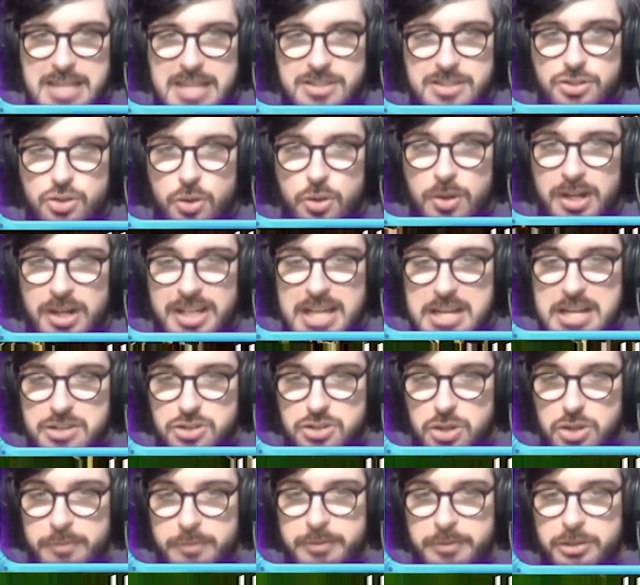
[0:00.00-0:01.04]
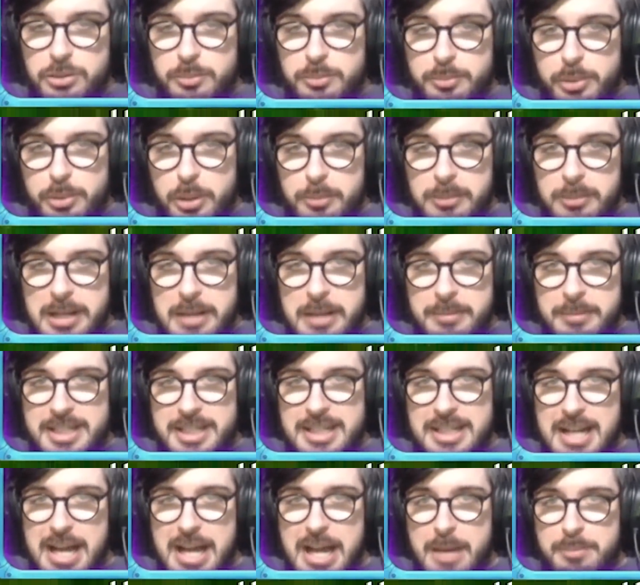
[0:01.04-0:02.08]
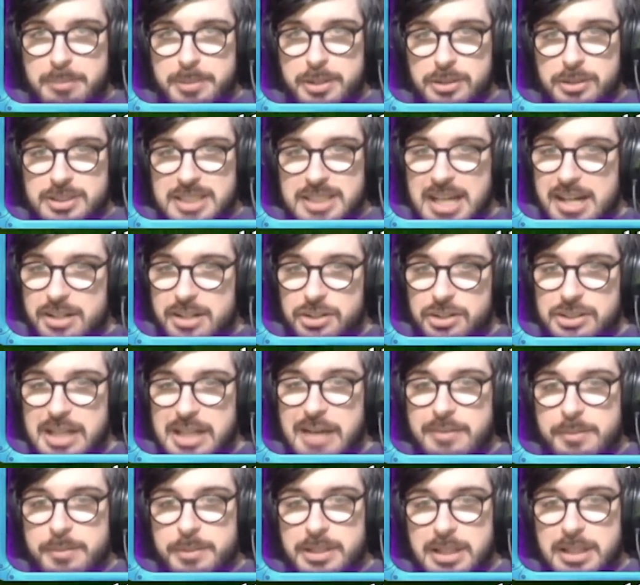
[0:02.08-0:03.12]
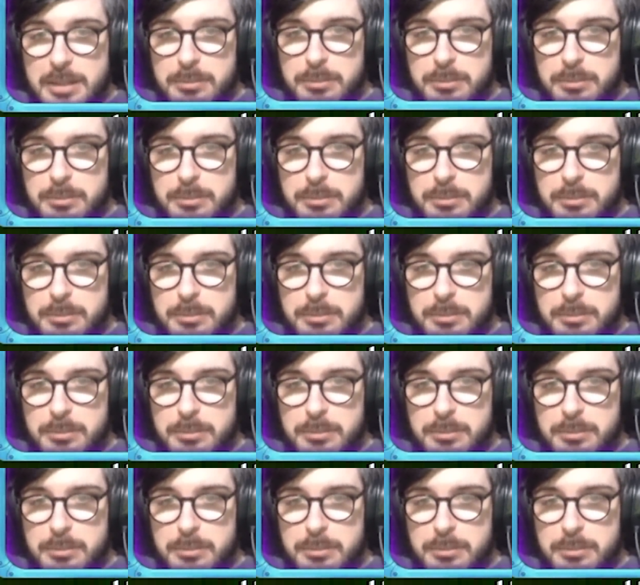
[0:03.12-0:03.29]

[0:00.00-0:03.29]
Esse jogo aqui, ele sofre de um problema que na época os caras não davam muita